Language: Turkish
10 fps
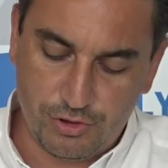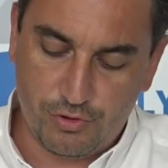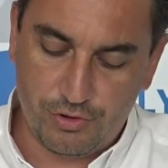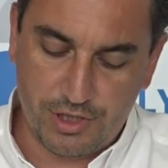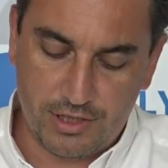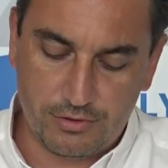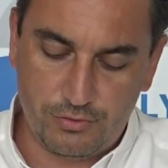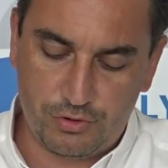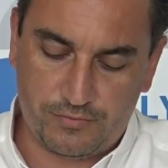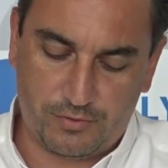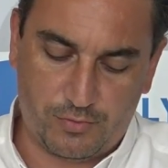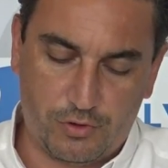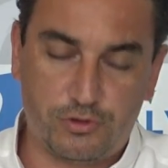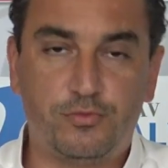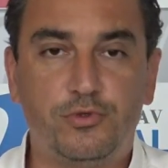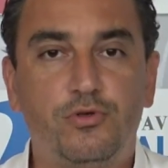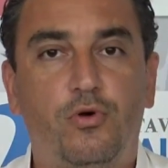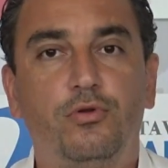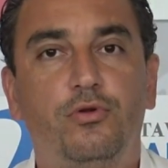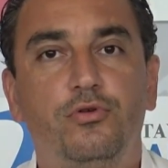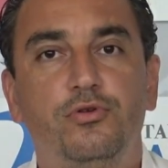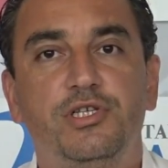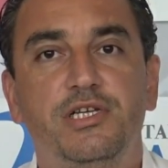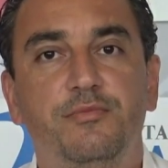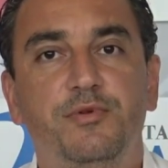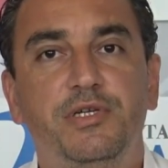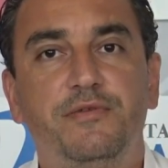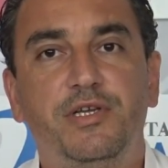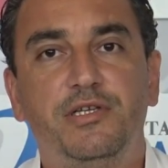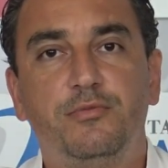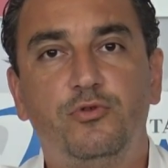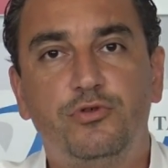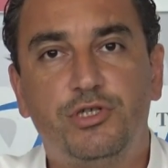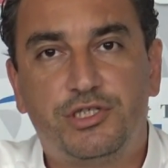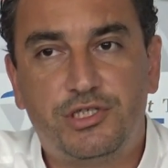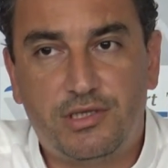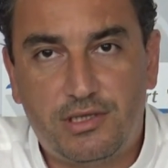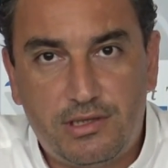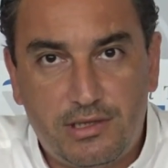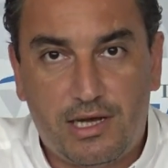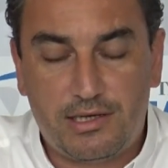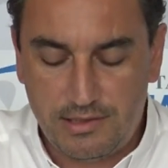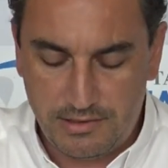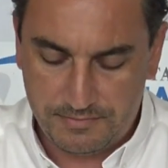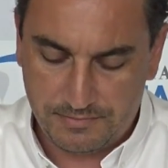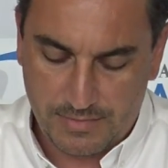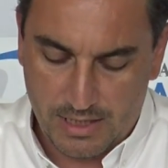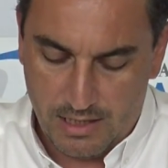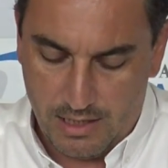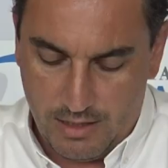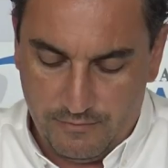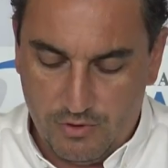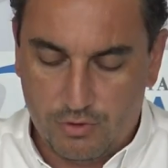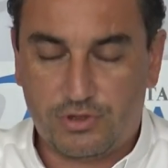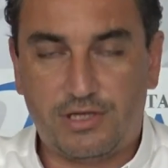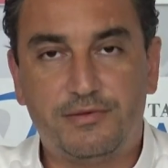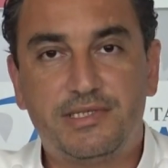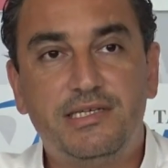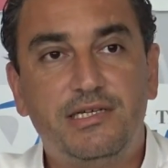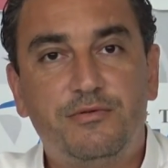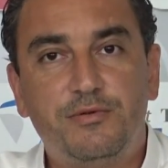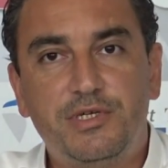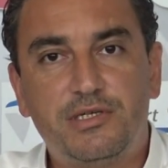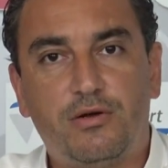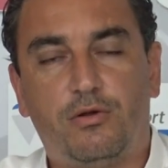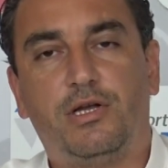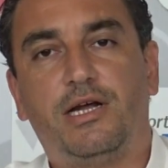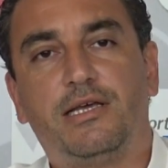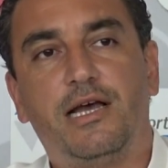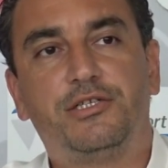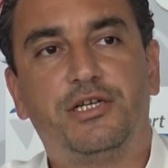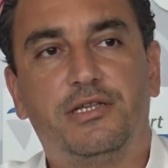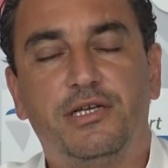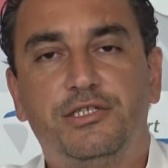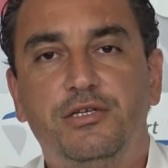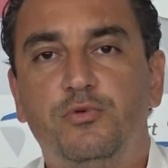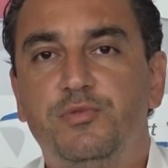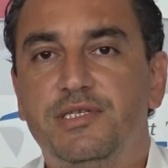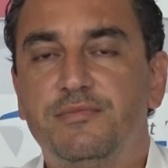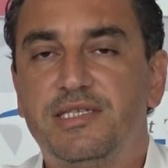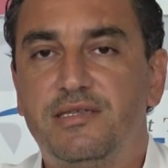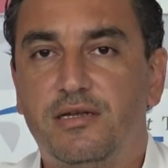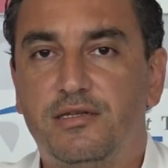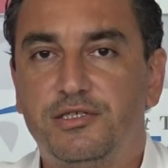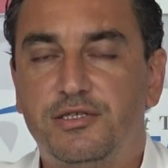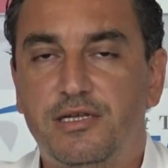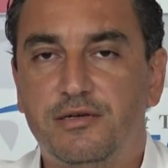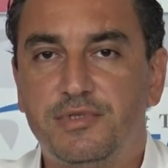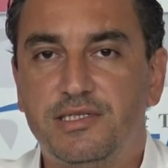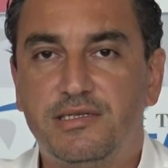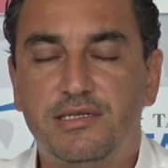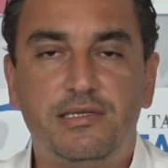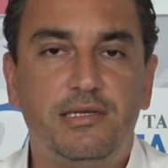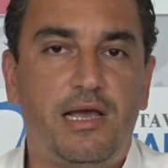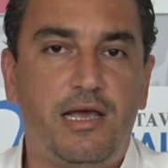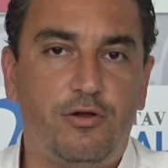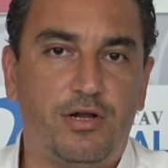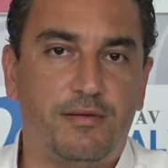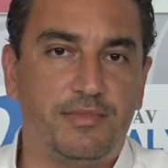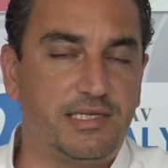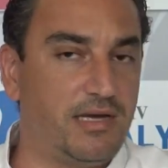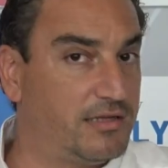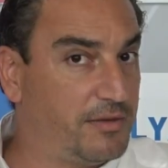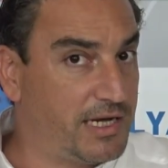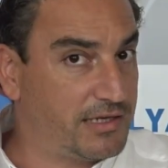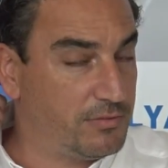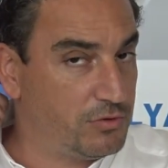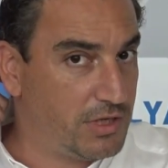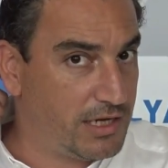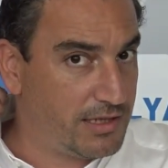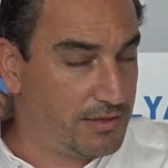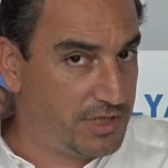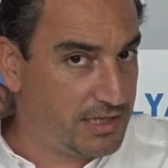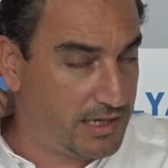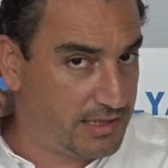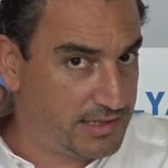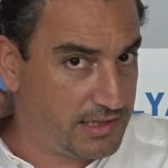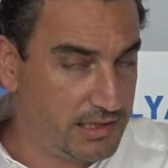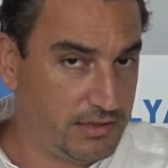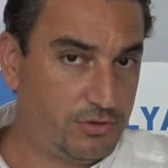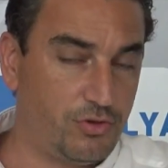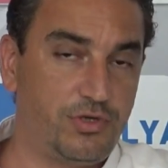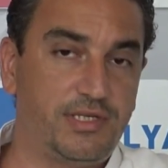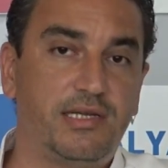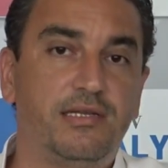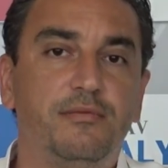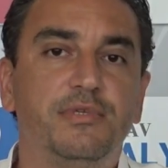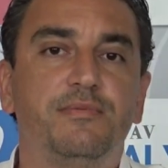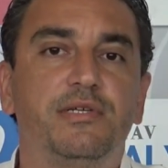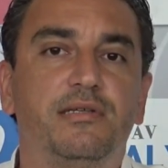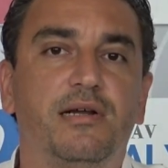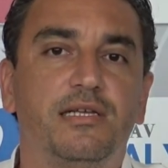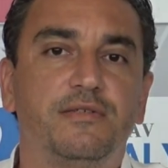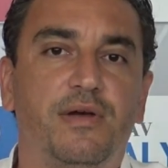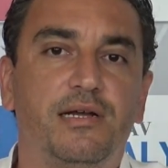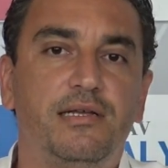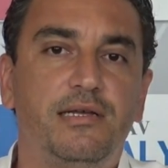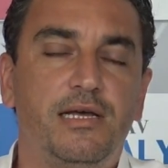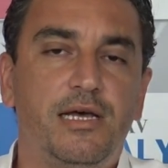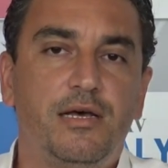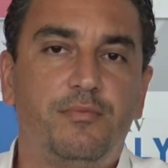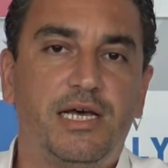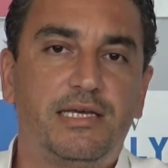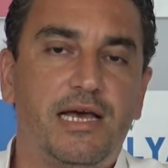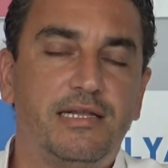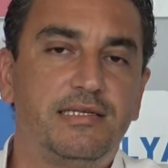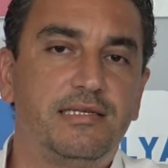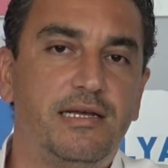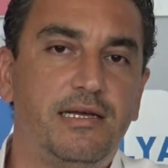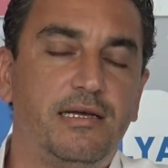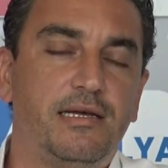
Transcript: oynayan 3 üç futbolcumuz 19, 21 ve 23 yaşındaydı ve ortalaması 21 olarak gerçekleşti. Bu bizim stratejilerimizin en önemlisi. Ataberk de bunlardan bir tanesi. Çok istediğimiz bir transferdi. Ben kendisine